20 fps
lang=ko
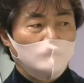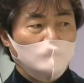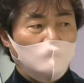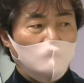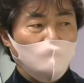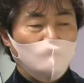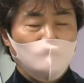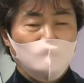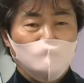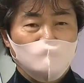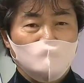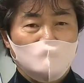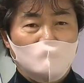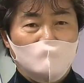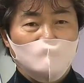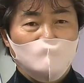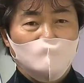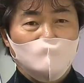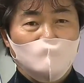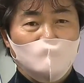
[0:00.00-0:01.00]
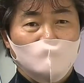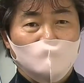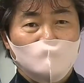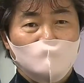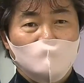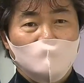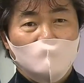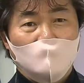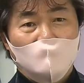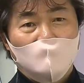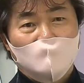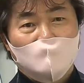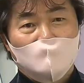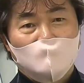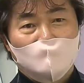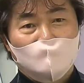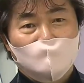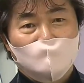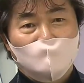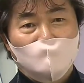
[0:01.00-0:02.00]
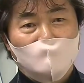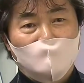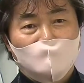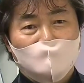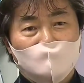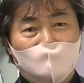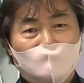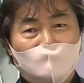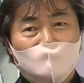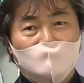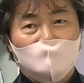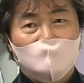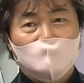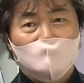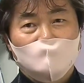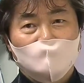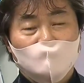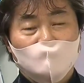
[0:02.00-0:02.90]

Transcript: 학원에서 감히 뭐 어떻게 하라고 할 수 있는